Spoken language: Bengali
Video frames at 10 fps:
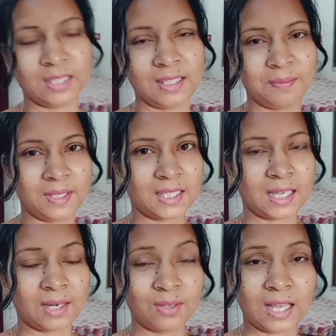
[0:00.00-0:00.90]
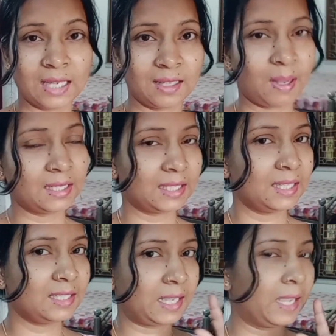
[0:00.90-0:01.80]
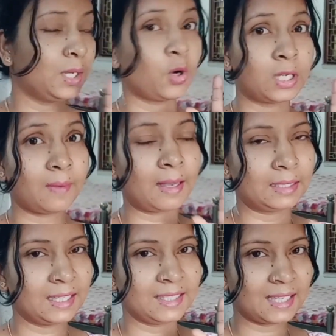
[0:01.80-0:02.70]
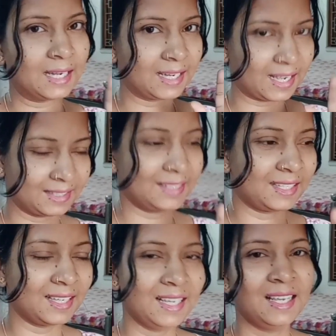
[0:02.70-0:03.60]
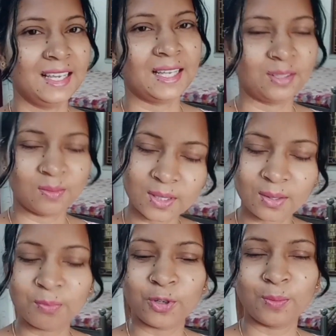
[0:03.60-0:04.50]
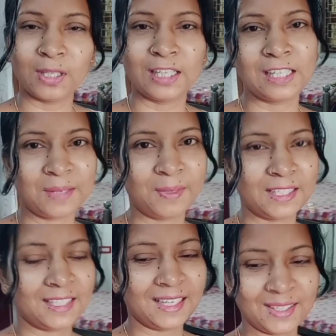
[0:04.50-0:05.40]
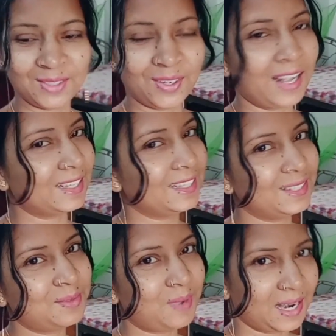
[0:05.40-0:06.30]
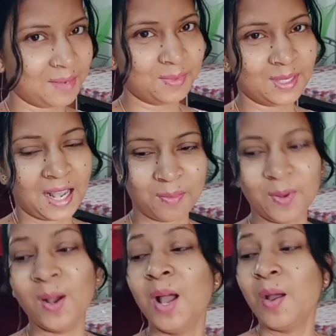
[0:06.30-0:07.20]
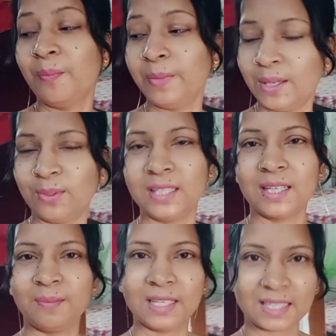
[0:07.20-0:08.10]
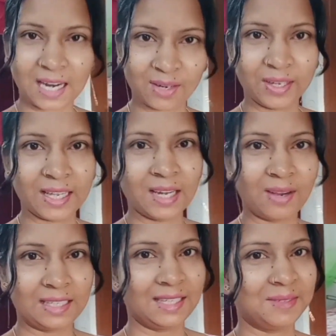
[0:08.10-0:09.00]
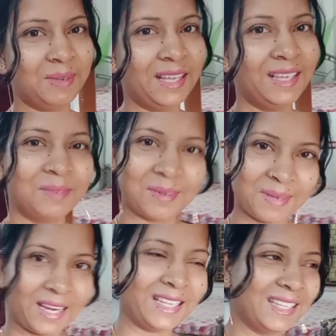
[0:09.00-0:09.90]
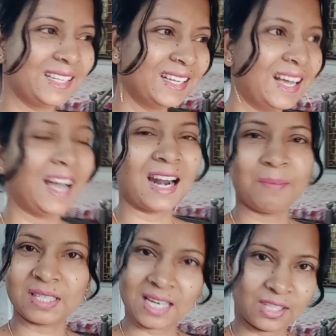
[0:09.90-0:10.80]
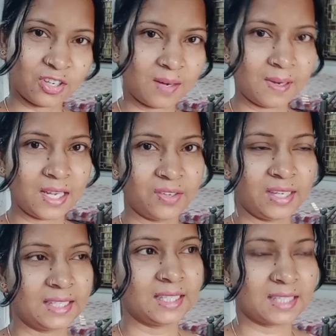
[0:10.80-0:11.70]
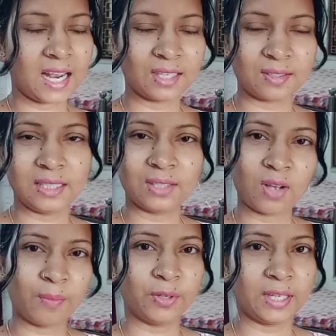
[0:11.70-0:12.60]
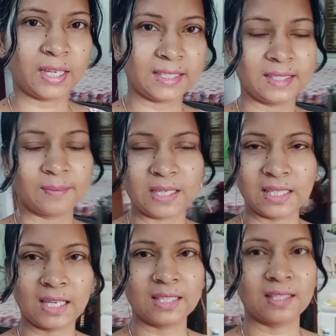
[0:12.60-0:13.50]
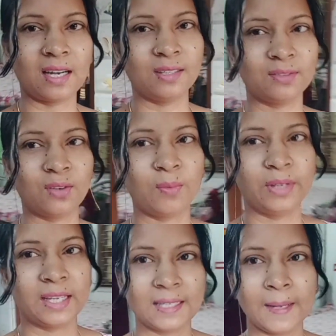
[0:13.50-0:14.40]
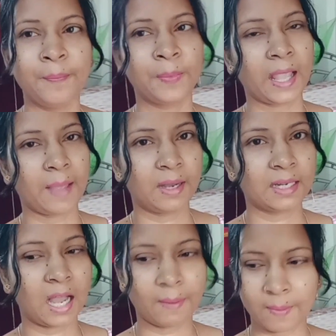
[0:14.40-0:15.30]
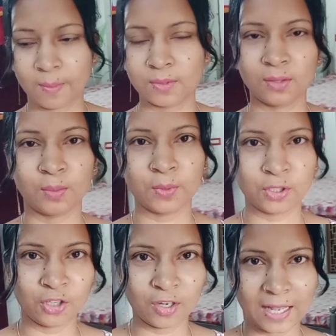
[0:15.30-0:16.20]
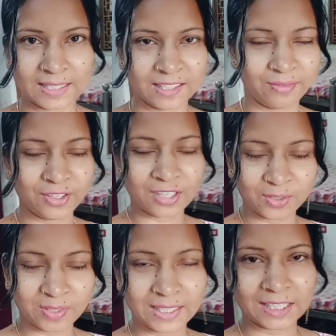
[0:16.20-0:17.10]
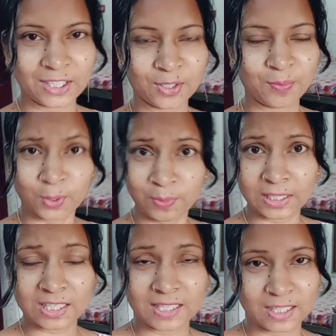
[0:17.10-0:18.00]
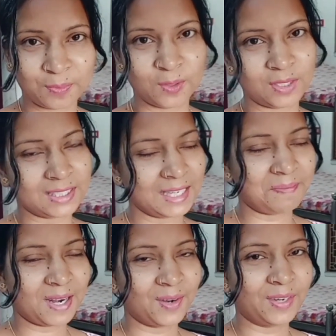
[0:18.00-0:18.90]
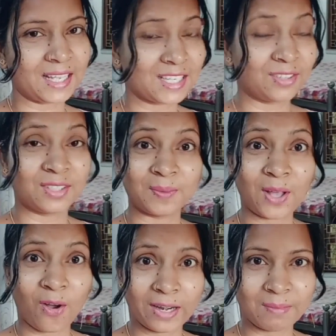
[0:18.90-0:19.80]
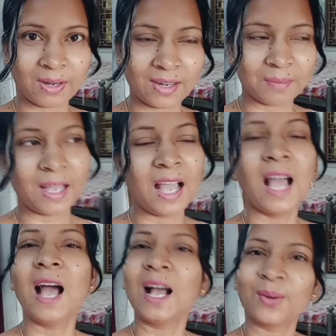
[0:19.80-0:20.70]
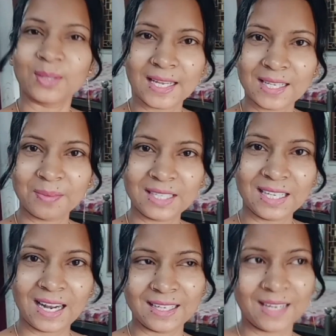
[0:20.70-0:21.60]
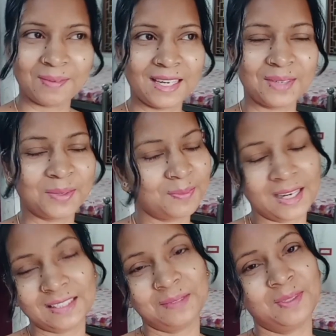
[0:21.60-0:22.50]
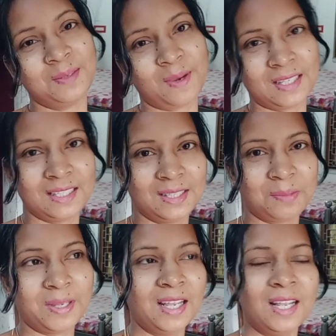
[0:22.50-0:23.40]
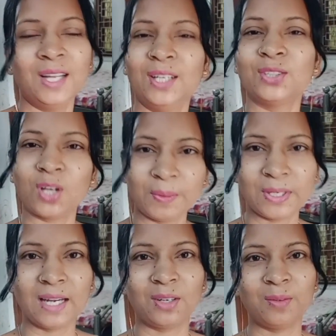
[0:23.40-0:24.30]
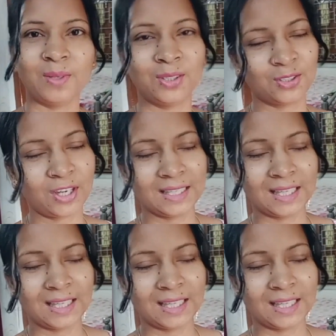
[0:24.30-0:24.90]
খিদে পেয়েছে কারণ কালকে ভাত খেয়েছি এই কটা ভাত খেয়েছি কালকে রাত্রে এই জন্য ভীষণ পরিমাণে খিদে পেয়েছে এই জন্য আগে কিছু বানাবো খাবো মেয়ে উঠেছে মেয়ে স্নান হয়ে গেল আটটার সময় ভোরবেলায় আর আমার স্নান সকালবেলায় হয়ে গেছে স্নান ই সব হয়ে গেছে বাসি কাজ স্নান সব হয়ে গেছে এবার খাবার ব্যবস্থা করবো তো চলো আজকের ভিডিওটা তোমরা দেখতে থাকো প্রথম থেকে শেষ পর্যন্ত স্কিপ না করে আশা করছি তোমাদের অনেক ভালো লাগবে কোথায় যাবো কি রান্না বান্না করবো আজকে আমার যে বাজার যেতে হবে সবই শেয়ার করবো তো সঙ্গে